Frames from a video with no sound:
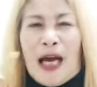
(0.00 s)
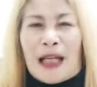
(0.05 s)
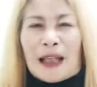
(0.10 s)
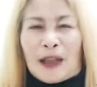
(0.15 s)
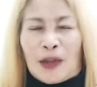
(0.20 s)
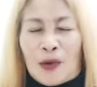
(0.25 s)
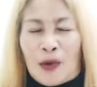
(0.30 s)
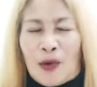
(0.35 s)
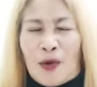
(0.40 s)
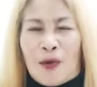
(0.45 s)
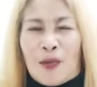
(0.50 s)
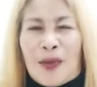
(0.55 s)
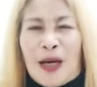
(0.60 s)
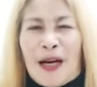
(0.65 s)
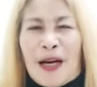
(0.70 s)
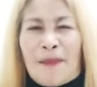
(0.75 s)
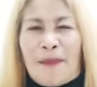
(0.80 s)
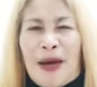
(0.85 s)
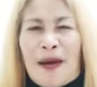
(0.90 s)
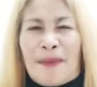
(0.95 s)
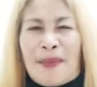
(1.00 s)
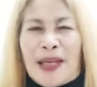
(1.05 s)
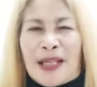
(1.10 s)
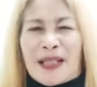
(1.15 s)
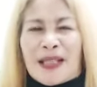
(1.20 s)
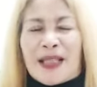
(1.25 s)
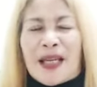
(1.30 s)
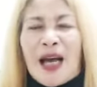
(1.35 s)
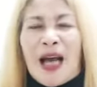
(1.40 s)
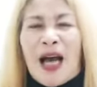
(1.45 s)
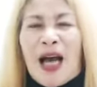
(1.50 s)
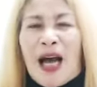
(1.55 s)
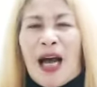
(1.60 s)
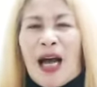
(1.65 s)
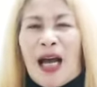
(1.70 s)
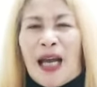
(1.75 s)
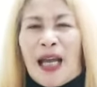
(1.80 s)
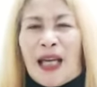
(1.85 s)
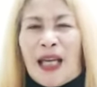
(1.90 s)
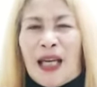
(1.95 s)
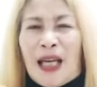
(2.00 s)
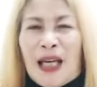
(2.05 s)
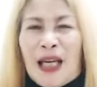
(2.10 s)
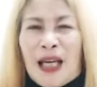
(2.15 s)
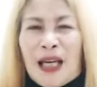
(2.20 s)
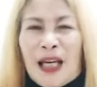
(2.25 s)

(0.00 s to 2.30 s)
At doon mga mamis ay